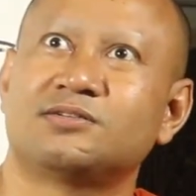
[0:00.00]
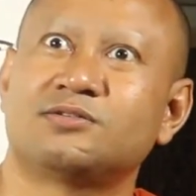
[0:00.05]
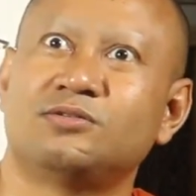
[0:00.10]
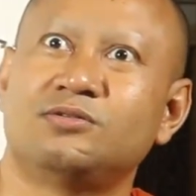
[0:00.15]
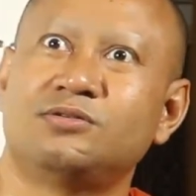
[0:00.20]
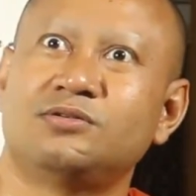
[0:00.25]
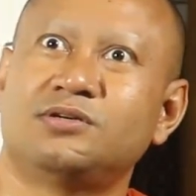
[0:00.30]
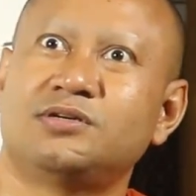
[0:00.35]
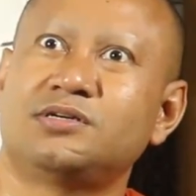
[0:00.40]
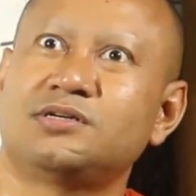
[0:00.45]

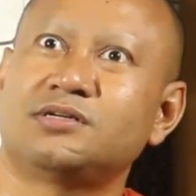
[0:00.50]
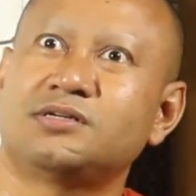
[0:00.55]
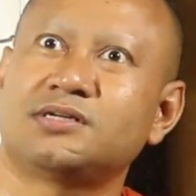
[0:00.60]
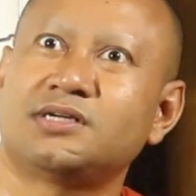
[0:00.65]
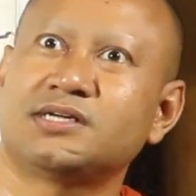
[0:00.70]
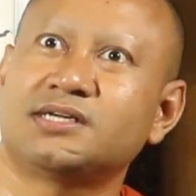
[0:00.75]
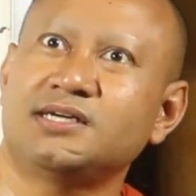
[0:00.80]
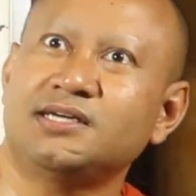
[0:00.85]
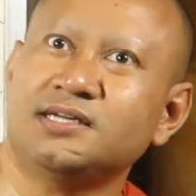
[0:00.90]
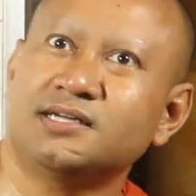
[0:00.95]
cô
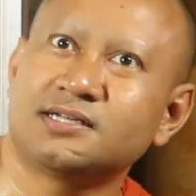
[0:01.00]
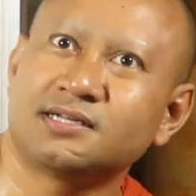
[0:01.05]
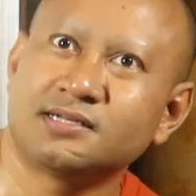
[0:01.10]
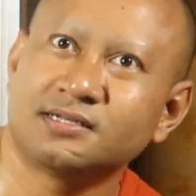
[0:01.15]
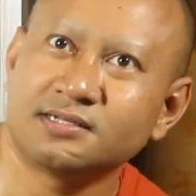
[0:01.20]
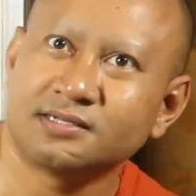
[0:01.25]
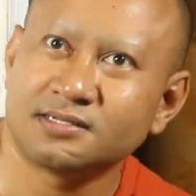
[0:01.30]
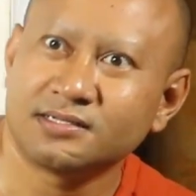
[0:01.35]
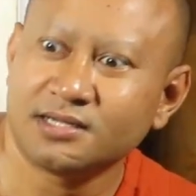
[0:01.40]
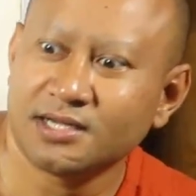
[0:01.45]
ấy cái
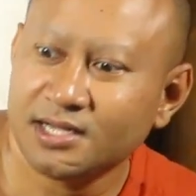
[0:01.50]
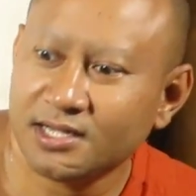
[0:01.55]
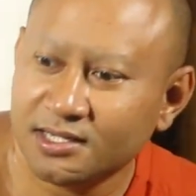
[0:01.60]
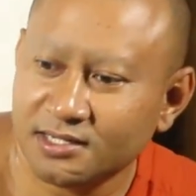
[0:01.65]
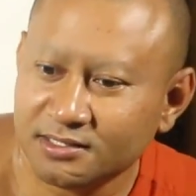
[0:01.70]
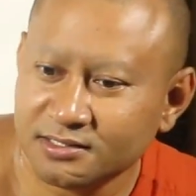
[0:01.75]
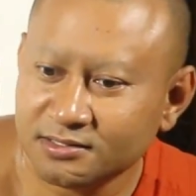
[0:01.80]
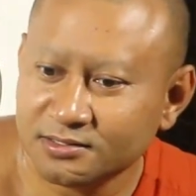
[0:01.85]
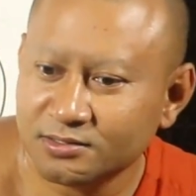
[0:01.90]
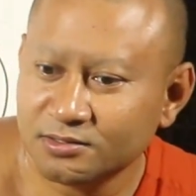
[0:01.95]

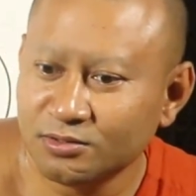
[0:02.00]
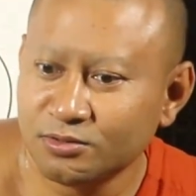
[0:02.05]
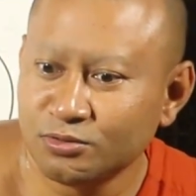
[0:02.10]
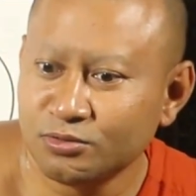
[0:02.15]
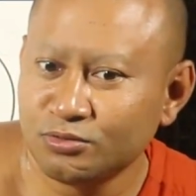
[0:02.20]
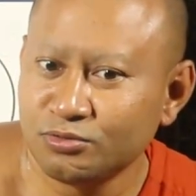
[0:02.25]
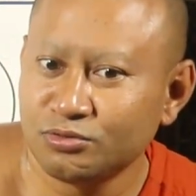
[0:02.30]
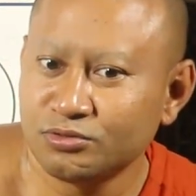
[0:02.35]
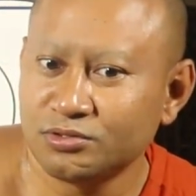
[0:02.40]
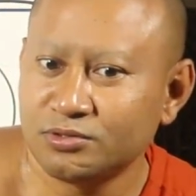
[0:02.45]

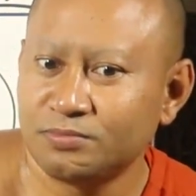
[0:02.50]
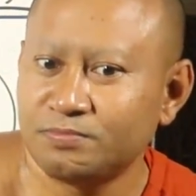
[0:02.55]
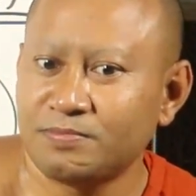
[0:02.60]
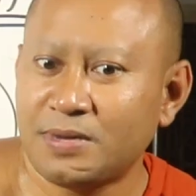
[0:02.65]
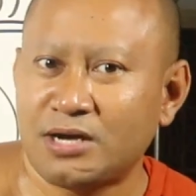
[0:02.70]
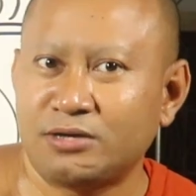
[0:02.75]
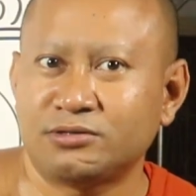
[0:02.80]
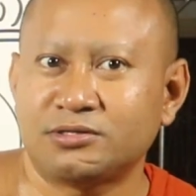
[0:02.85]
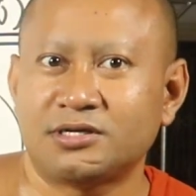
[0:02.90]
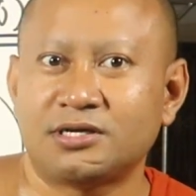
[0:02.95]
cô
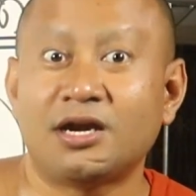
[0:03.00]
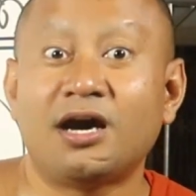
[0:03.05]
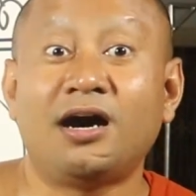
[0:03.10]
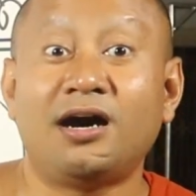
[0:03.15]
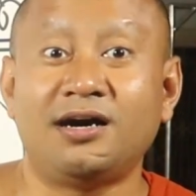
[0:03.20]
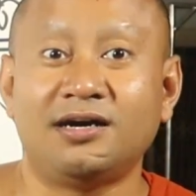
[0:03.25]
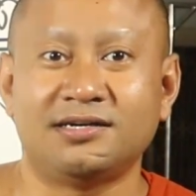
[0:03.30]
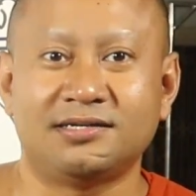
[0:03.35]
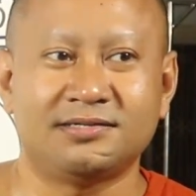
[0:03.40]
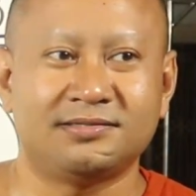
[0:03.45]
bao
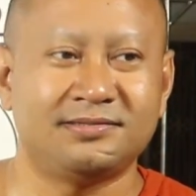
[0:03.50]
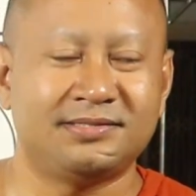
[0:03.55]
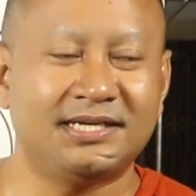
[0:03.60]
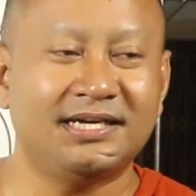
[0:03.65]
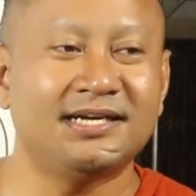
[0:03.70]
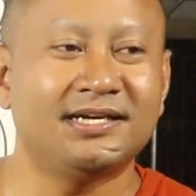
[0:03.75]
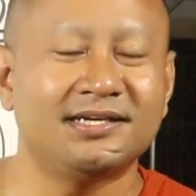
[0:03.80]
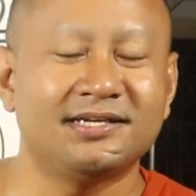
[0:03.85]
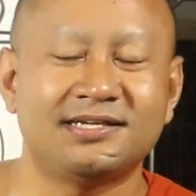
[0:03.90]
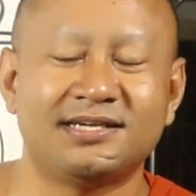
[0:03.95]
non chứ
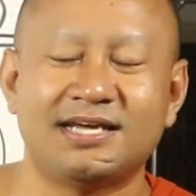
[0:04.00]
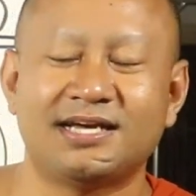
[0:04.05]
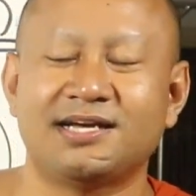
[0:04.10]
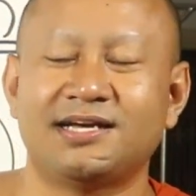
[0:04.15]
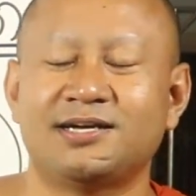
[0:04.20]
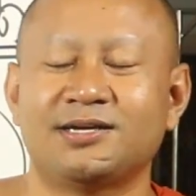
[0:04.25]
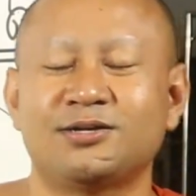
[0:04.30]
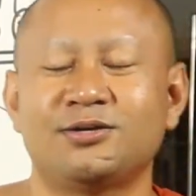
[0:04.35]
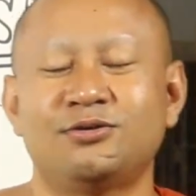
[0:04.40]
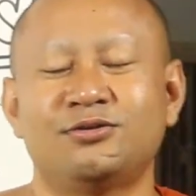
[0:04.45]
này năng
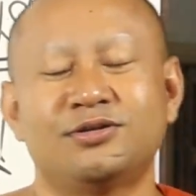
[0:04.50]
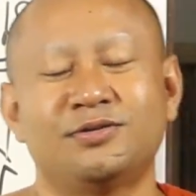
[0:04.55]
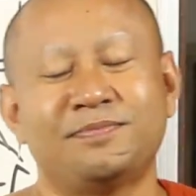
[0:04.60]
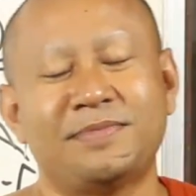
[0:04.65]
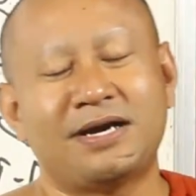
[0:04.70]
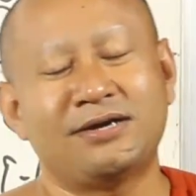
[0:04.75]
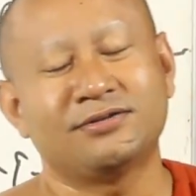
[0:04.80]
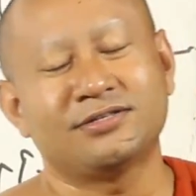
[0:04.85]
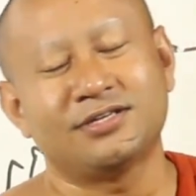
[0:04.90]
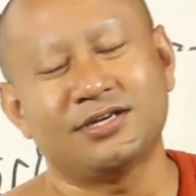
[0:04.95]
là cô đồng
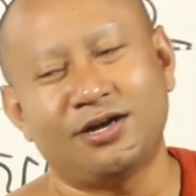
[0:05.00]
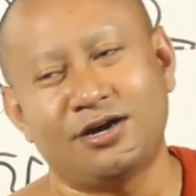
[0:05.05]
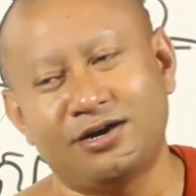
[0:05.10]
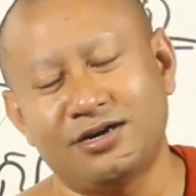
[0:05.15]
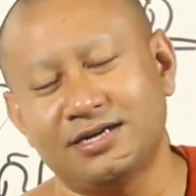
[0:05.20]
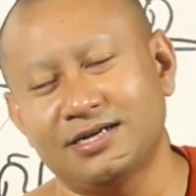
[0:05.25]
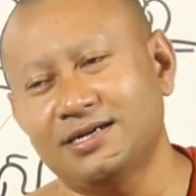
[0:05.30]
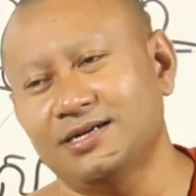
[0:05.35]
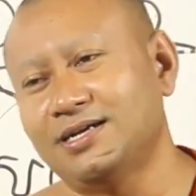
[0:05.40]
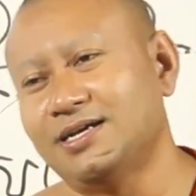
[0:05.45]
bao
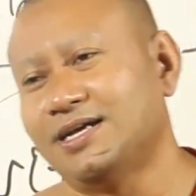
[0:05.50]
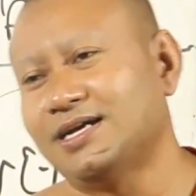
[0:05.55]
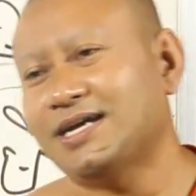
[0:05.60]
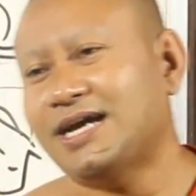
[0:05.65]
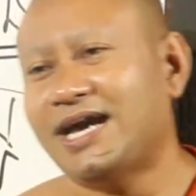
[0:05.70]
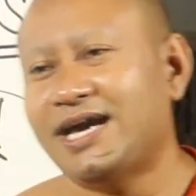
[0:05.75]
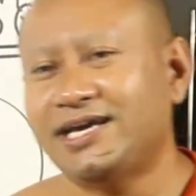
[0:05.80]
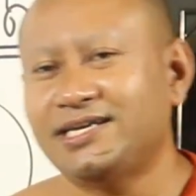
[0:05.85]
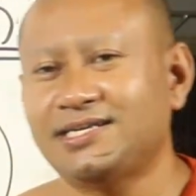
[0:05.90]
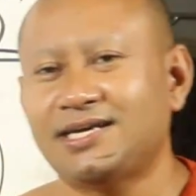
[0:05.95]
non
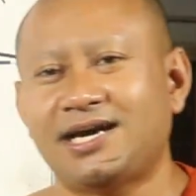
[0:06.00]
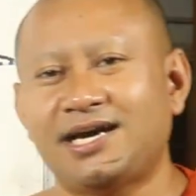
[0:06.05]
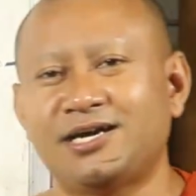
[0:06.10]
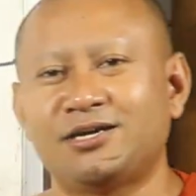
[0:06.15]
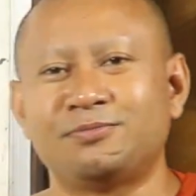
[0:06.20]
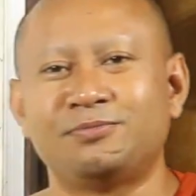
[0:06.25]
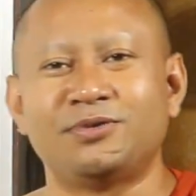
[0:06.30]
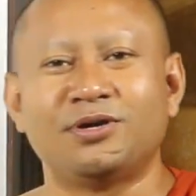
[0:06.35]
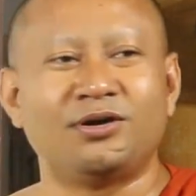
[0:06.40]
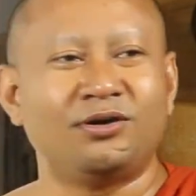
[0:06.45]
ai hai
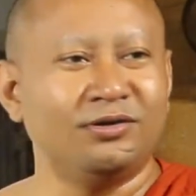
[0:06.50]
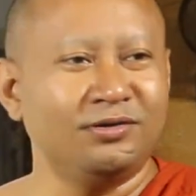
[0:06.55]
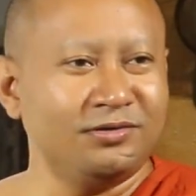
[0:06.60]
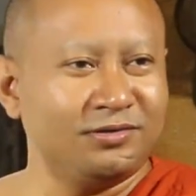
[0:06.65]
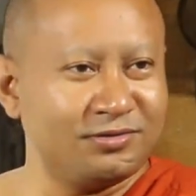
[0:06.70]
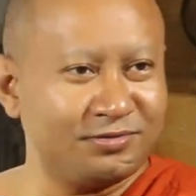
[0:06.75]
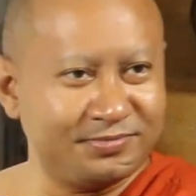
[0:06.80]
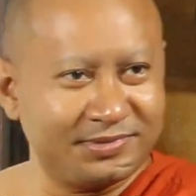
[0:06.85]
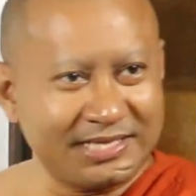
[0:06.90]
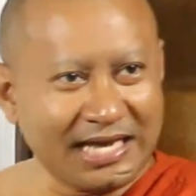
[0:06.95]
đồng lốn
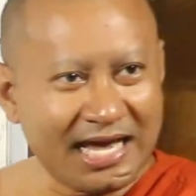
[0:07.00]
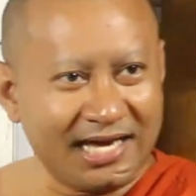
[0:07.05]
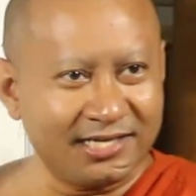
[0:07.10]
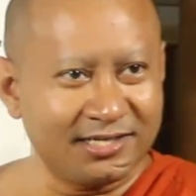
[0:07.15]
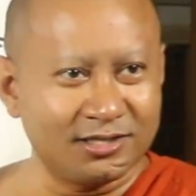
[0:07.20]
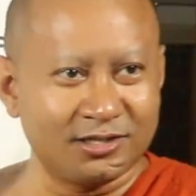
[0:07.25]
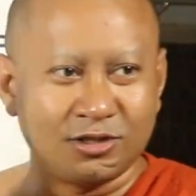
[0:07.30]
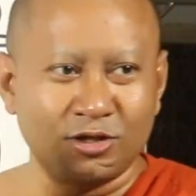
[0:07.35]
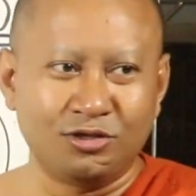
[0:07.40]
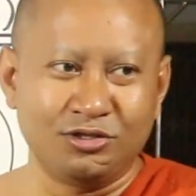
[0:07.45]
đồng sai
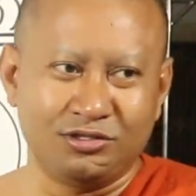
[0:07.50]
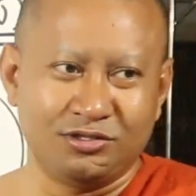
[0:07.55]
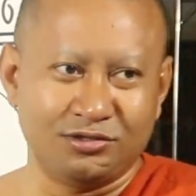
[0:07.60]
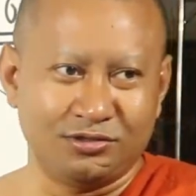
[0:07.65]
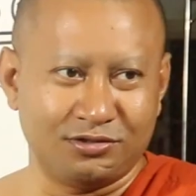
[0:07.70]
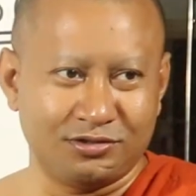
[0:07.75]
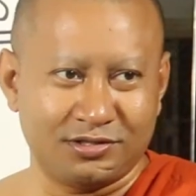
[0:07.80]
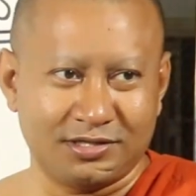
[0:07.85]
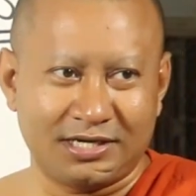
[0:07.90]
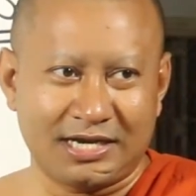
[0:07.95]
của tôi
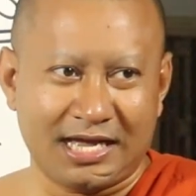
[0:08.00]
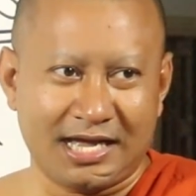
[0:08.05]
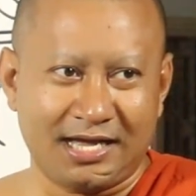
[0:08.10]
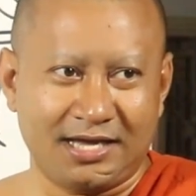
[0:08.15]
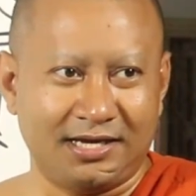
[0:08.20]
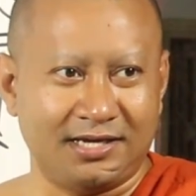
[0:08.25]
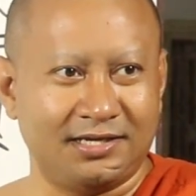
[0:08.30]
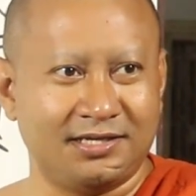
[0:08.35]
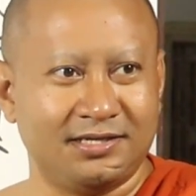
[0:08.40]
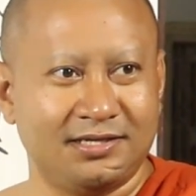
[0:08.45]
vừa cái
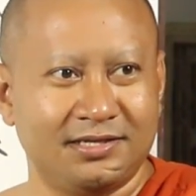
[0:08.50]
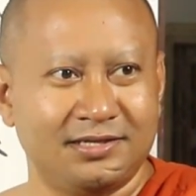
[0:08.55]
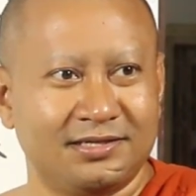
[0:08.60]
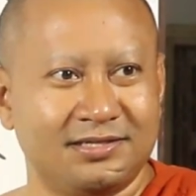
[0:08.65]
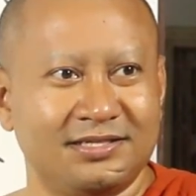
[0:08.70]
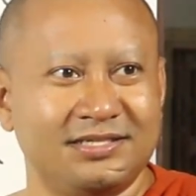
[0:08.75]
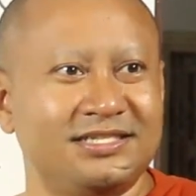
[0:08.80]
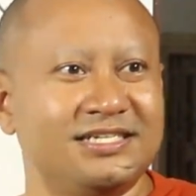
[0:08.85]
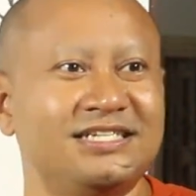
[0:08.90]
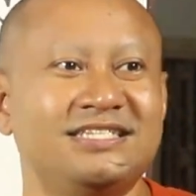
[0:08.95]
nè
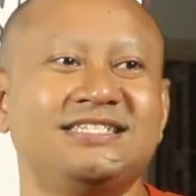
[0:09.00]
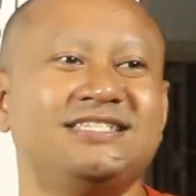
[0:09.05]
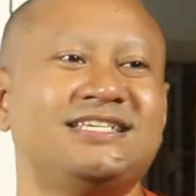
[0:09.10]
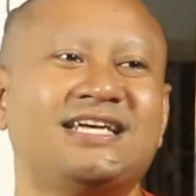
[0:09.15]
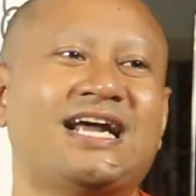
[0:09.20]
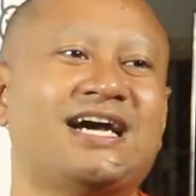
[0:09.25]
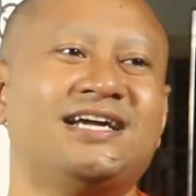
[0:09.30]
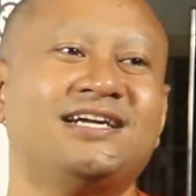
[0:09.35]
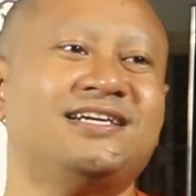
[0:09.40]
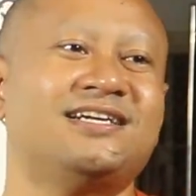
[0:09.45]
nó dưng
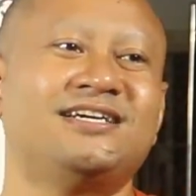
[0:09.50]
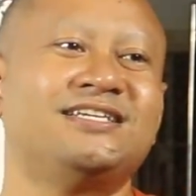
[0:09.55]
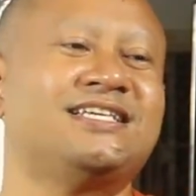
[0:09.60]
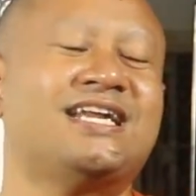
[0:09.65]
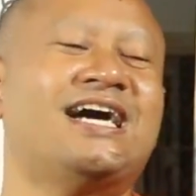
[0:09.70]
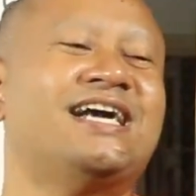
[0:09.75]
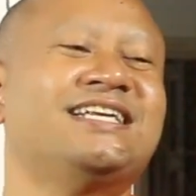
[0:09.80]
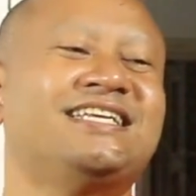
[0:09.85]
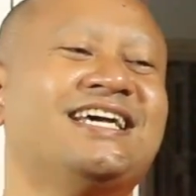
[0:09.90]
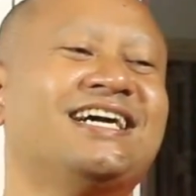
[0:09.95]
trao đời
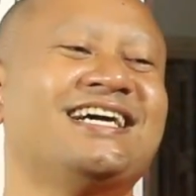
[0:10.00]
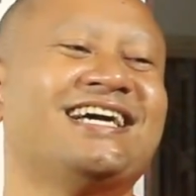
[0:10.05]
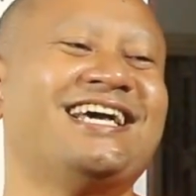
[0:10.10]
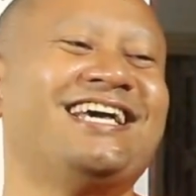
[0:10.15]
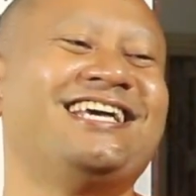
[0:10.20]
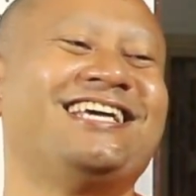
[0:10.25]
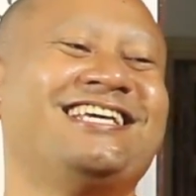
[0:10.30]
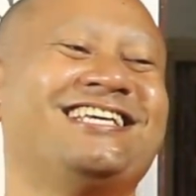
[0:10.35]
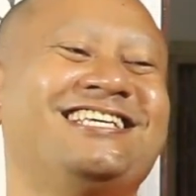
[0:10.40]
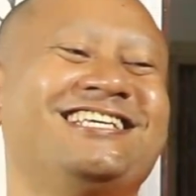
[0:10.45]
trao chẳng
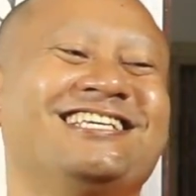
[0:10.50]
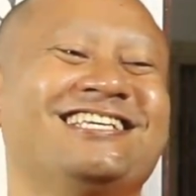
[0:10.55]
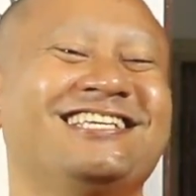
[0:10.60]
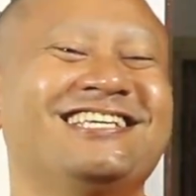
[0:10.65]
này